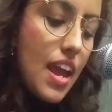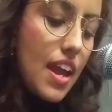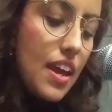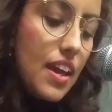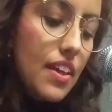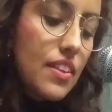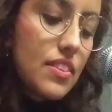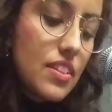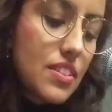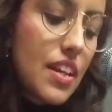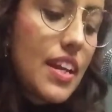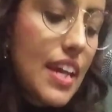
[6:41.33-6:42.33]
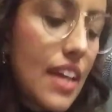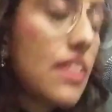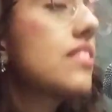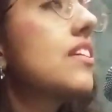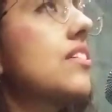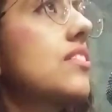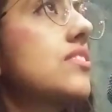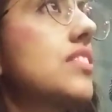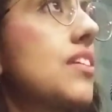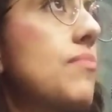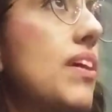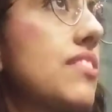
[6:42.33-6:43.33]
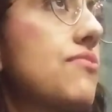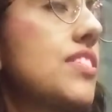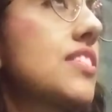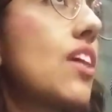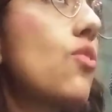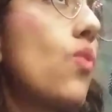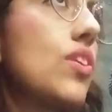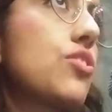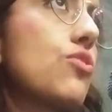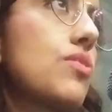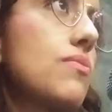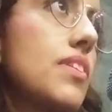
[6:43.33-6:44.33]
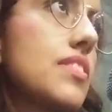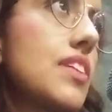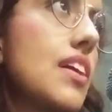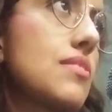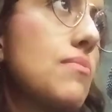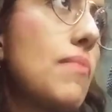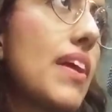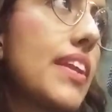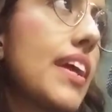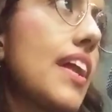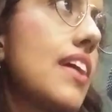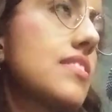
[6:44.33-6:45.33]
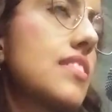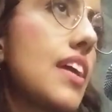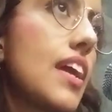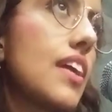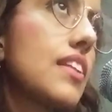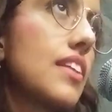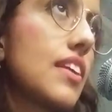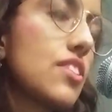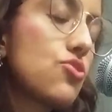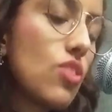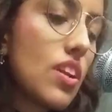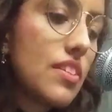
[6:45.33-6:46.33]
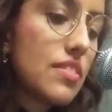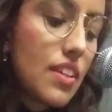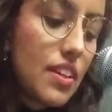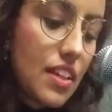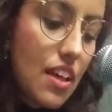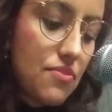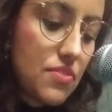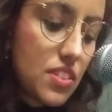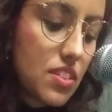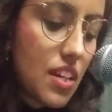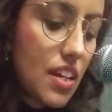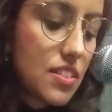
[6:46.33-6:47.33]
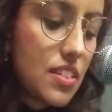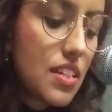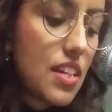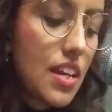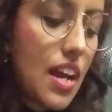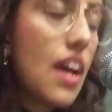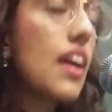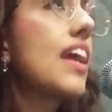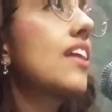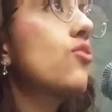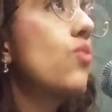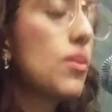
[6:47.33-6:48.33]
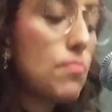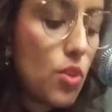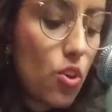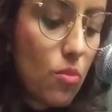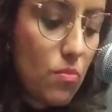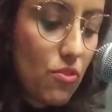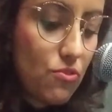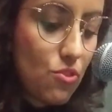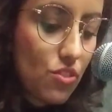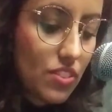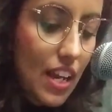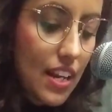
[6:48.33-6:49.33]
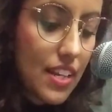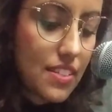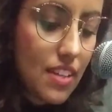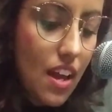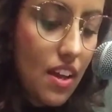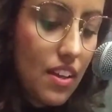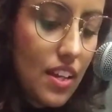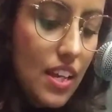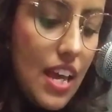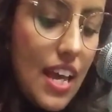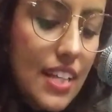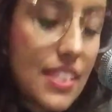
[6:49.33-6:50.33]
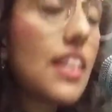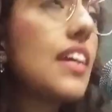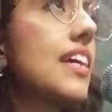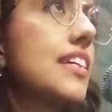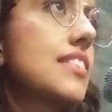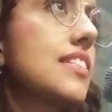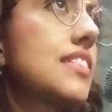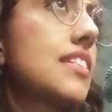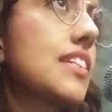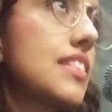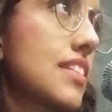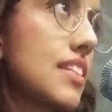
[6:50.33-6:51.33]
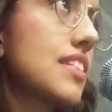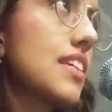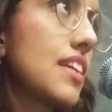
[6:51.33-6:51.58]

Eh, dicen que se manifiestan cuatro diversas maneras el derecho a la integridad física y psíquica. El cuerpo como fortaleza, es, decir, que este